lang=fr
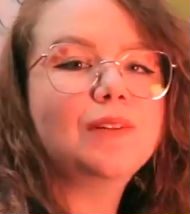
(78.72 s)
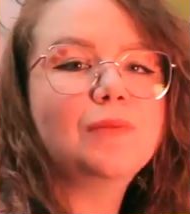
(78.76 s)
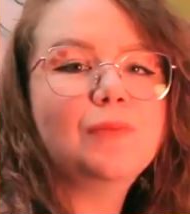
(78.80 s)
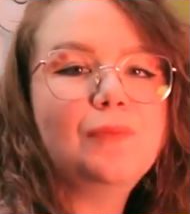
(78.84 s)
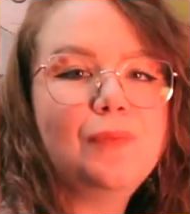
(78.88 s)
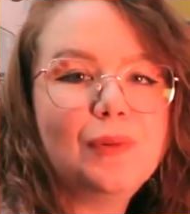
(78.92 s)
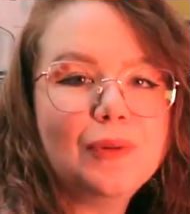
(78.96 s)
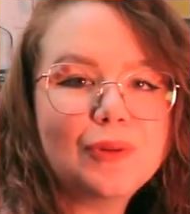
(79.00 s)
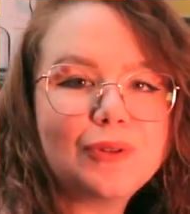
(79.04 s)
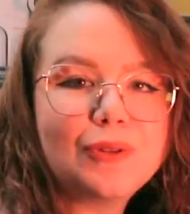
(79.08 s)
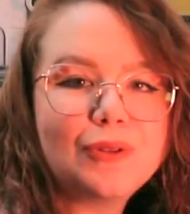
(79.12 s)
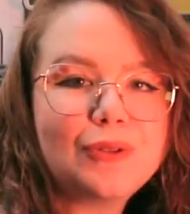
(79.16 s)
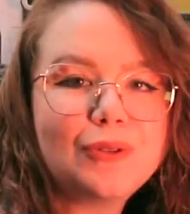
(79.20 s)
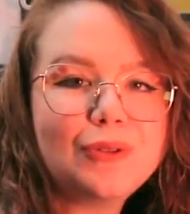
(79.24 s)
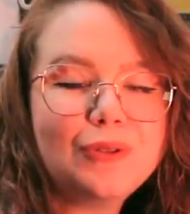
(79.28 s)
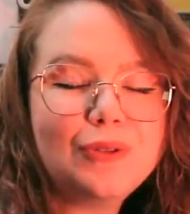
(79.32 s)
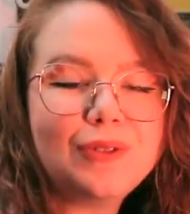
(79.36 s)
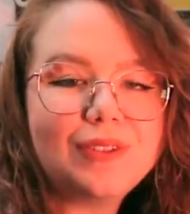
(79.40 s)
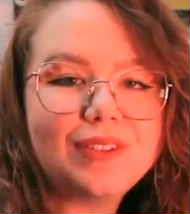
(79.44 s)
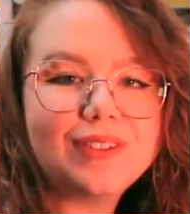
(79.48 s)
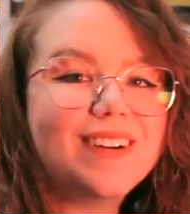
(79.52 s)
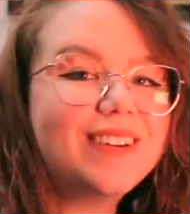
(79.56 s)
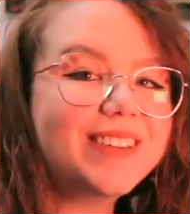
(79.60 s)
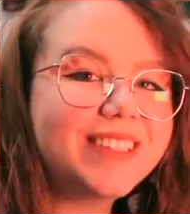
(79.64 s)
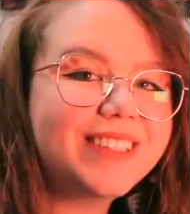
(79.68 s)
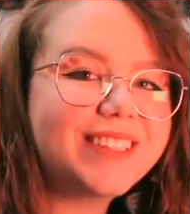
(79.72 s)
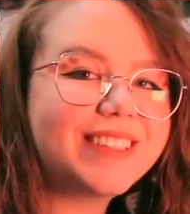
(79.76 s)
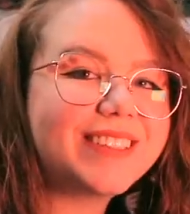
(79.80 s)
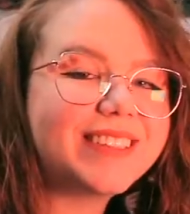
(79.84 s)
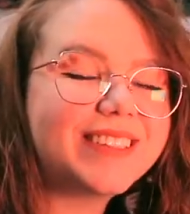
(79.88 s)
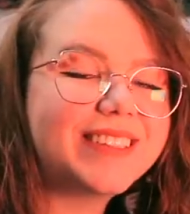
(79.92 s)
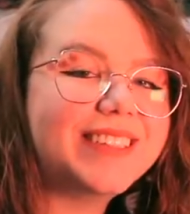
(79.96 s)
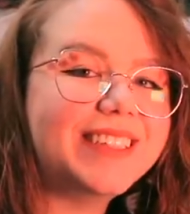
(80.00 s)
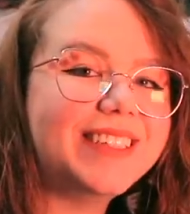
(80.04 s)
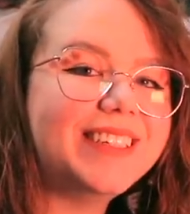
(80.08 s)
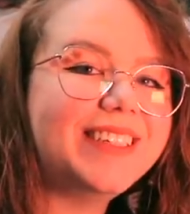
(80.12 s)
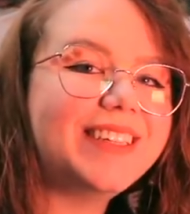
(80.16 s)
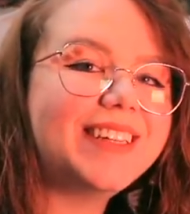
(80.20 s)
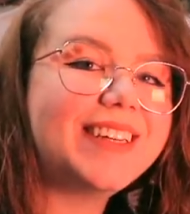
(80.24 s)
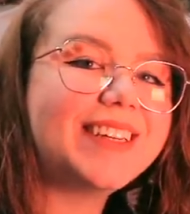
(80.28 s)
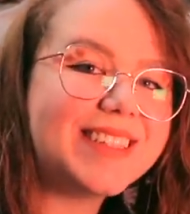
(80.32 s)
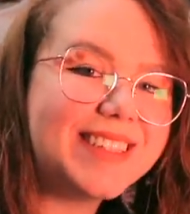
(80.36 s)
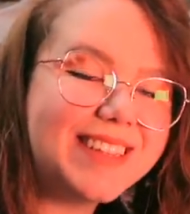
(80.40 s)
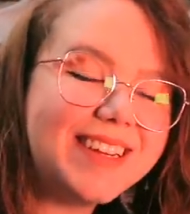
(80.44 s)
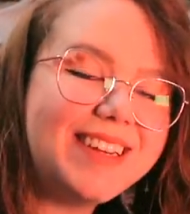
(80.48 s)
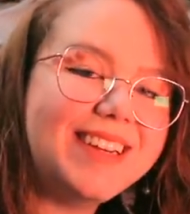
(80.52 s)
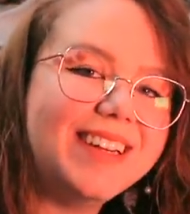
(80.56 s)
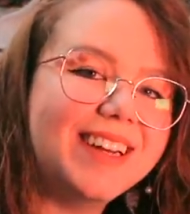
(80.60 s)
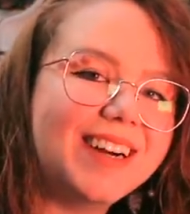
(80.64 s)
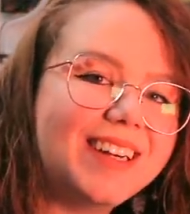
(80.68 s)
Bonjour, enchantée,
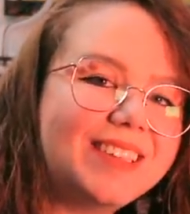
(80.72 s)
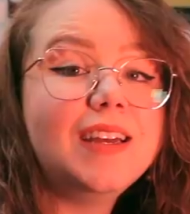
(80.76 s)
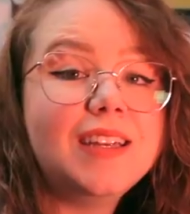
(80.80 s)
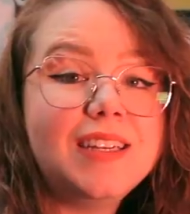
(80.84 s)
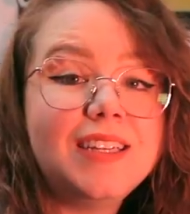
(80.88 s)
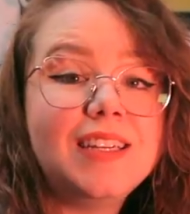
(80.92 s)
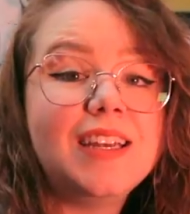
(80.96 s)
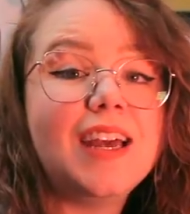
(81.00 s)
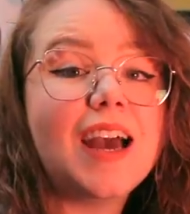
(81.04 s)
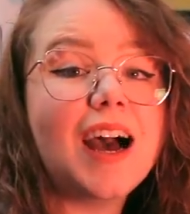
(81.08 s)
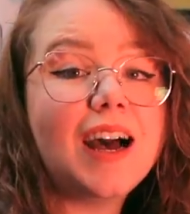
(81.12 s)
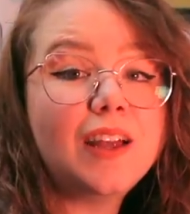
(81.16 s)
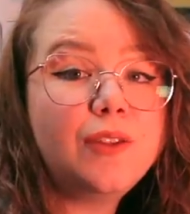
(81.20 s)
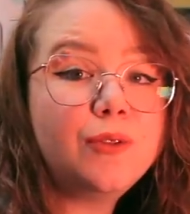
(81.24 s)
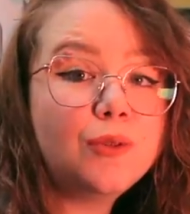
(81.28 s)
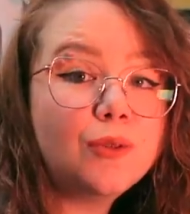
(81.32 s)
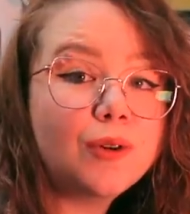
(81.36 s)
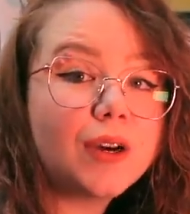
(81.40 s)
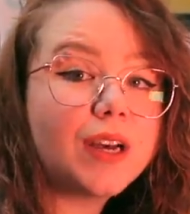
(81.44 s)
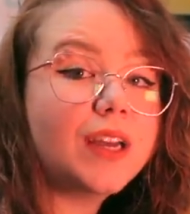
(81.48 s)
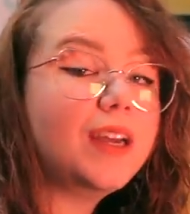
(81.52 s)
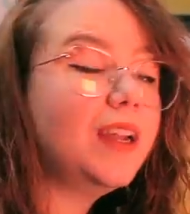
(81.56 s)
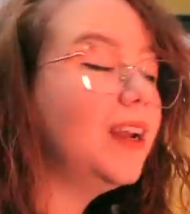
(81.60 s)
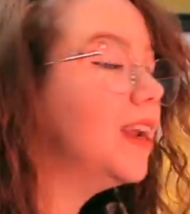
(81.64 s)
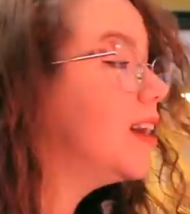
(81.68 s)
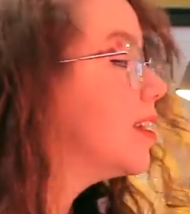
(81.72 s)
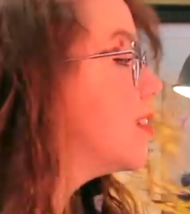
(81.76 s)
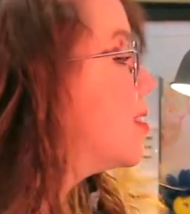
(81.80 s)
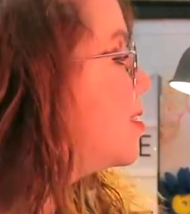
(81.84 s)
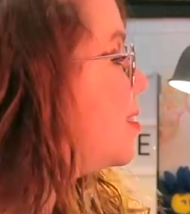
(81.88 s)
c'est Léa. Et j'ai adoré la